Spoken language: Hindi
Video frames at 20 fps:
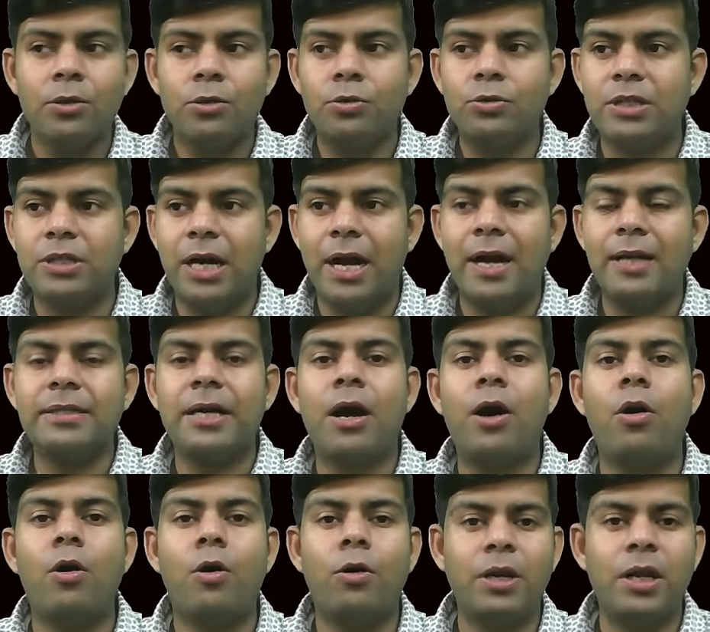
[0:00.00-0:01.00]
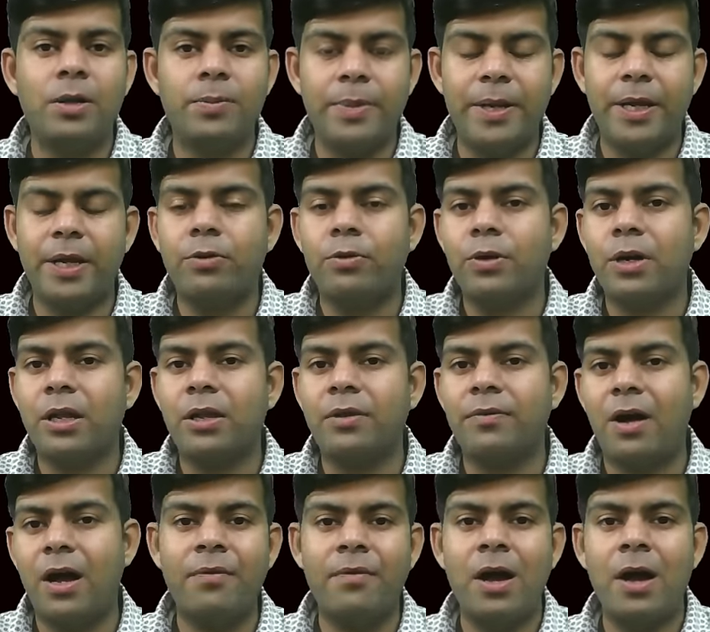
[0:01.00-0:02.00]
तो जहां जहां ऑर्डर ब्रेक हो रहा था
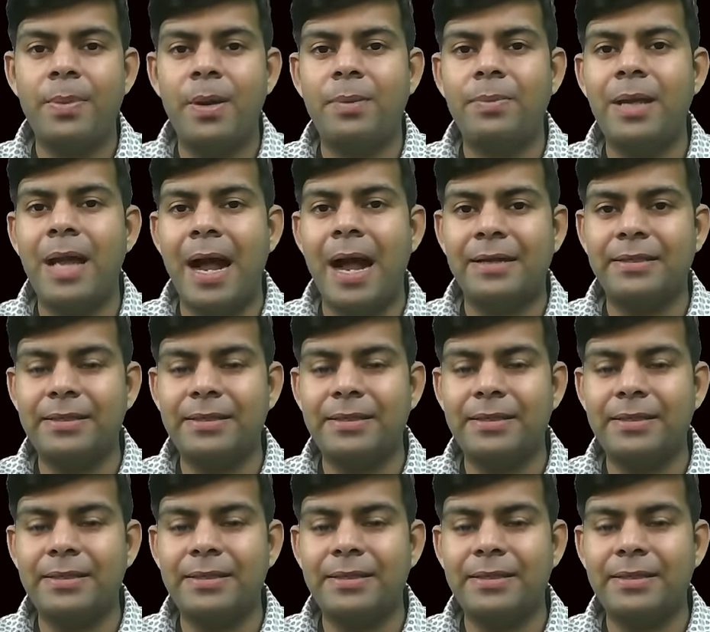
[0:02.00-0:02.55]
वहां वहां पे हमने